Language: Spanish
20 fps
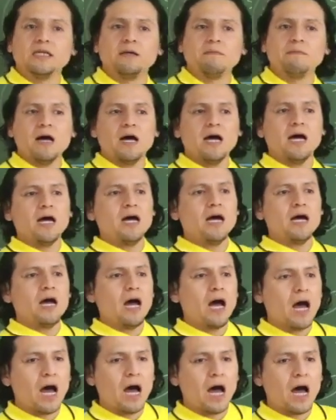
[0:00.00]

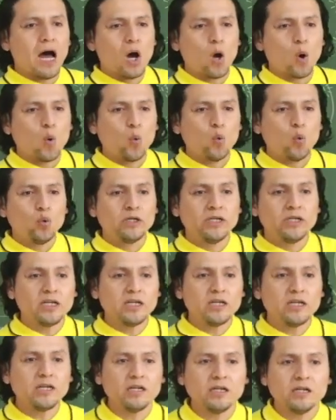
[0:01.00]
va a
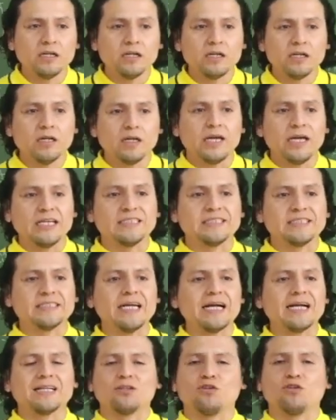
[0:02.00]
unir,
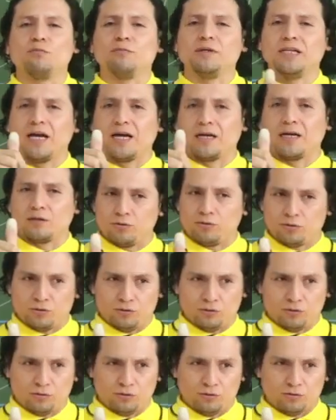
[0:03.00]
exacto
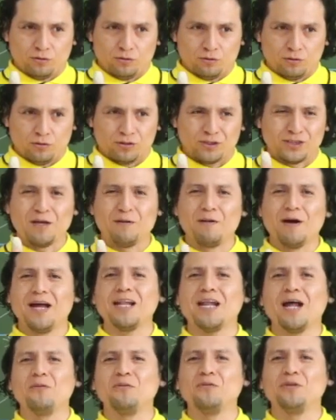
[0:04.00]
milagros, se
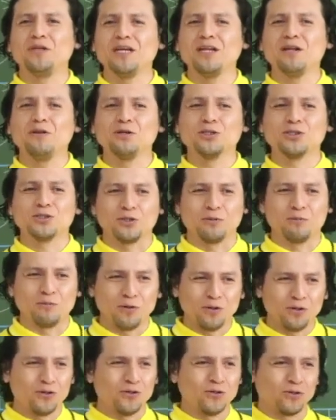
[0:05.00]
van a unir los
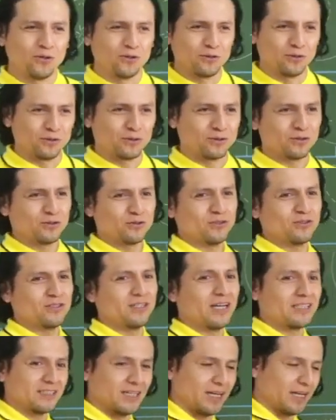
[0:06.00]
homólogos.
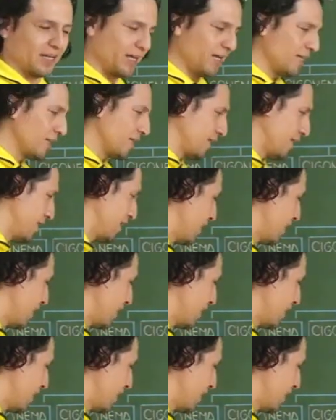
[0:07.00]
Excelente.